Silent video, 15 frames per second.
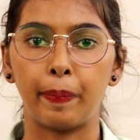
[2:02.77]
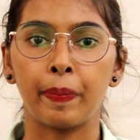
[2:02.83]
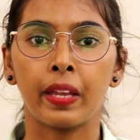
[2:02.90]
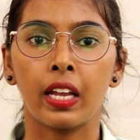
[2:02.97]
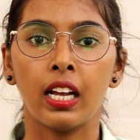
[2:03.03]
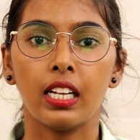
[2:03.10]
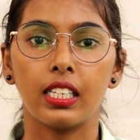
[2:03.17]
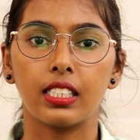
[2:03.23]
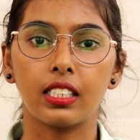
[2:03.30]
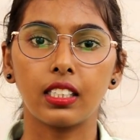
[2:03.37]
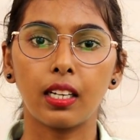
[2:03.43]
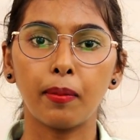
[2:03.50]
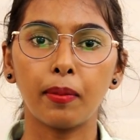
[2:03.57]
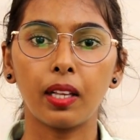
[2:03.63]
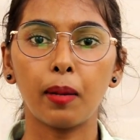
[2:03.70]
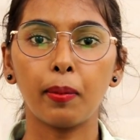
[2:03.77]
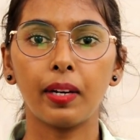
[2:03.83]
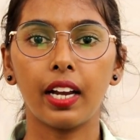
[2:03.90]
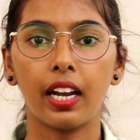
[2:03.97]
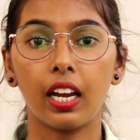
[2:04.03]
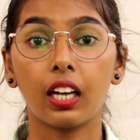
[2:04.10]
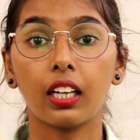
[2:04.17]
हैं जिसका
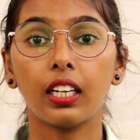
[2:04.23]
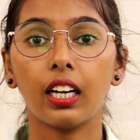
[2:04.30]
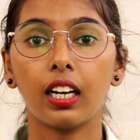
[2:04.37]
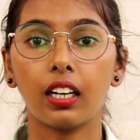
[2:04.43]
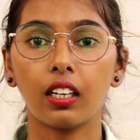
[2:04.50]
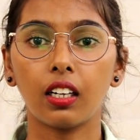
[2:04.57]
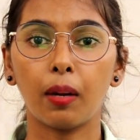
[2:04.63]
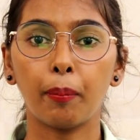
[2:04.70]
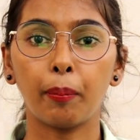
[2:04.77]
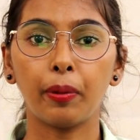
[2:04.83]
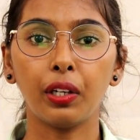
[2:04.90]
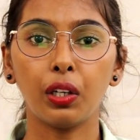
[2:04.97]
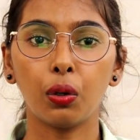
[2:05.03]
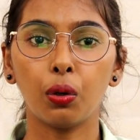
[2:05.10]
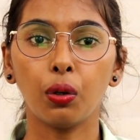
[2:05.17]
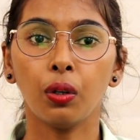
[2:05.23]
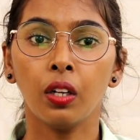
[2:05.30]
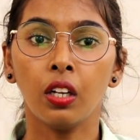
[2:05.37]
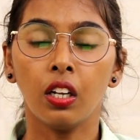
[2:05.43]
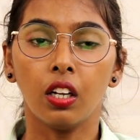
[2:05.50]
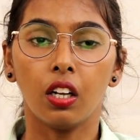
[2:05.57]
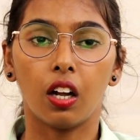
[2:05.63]
मतलब यह है कि अगर कंपनी को
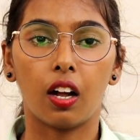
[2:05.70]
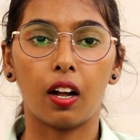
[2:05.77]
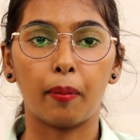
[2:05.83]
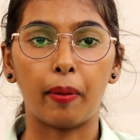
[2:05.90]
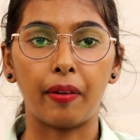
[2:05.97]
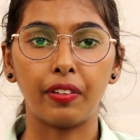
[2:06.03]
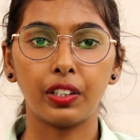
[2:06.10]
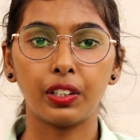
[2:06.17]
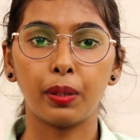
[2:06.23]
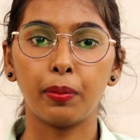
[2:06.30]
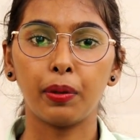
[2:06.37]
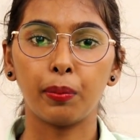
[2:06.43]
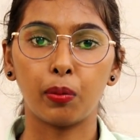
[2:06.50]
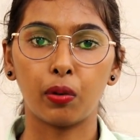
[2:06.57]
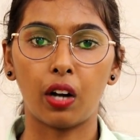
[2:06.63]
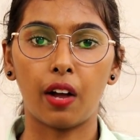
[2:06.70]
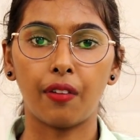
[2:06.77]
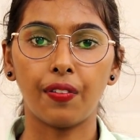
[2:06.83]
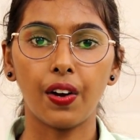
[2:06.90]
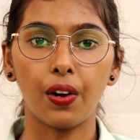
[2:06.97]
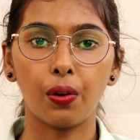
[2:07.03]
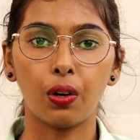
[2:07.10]
भविष्य में
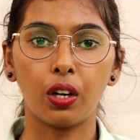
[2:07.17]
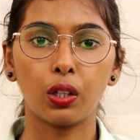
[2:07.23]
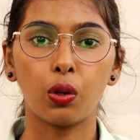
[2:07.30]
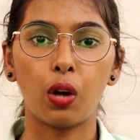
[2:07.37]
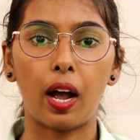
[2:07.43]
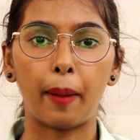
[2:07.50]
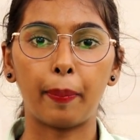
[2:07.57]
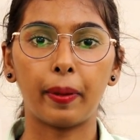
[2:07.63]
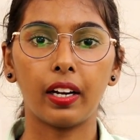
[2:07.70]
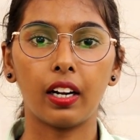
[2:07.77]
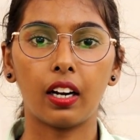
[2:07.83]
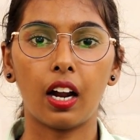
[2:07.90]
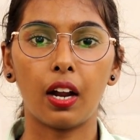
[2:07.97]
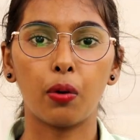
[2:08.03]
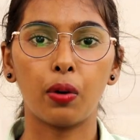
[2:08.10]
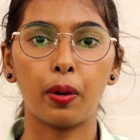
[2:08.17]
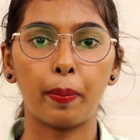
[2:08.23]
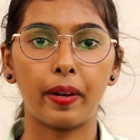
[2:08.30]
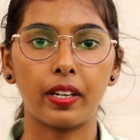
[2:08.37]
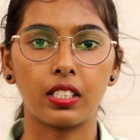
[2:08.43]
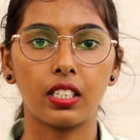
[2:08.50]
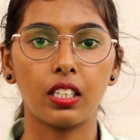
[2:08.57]
मुनाफा होगा तो आपके लगाए
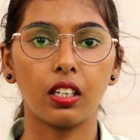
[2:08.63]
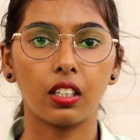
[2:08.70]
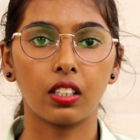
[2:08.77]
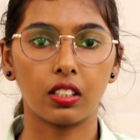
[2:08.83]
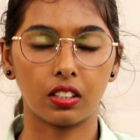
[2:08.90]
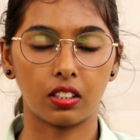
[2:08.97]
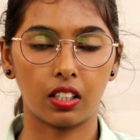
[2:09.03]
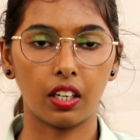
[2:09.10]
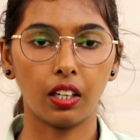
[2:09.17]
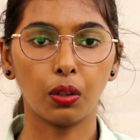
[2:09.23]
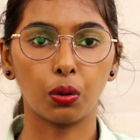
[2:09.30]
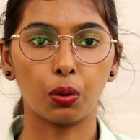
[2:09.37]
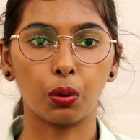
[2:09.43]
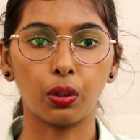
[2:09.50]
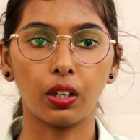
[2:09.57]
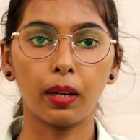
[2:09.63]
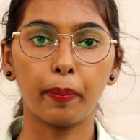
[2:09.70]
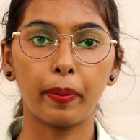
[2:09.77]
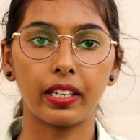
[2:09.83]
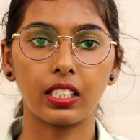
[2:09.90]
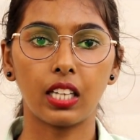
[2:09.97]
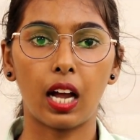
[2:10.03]
हुए पैसे से
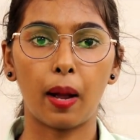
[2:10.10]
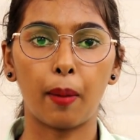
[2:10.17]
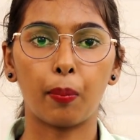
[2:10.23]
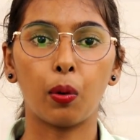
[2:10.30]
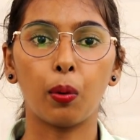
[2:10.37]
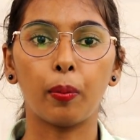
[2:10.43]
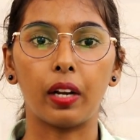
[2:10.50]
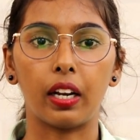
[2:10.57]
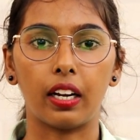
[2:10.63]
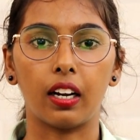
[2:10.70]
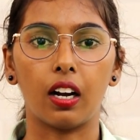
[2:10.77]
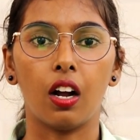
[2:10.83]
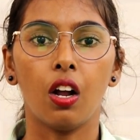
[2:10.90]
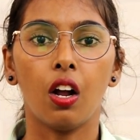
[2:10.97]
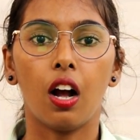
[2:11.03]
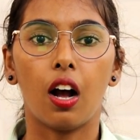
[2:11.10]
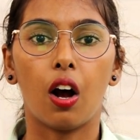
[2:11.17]
दुगना पैसा आपको मिलेगा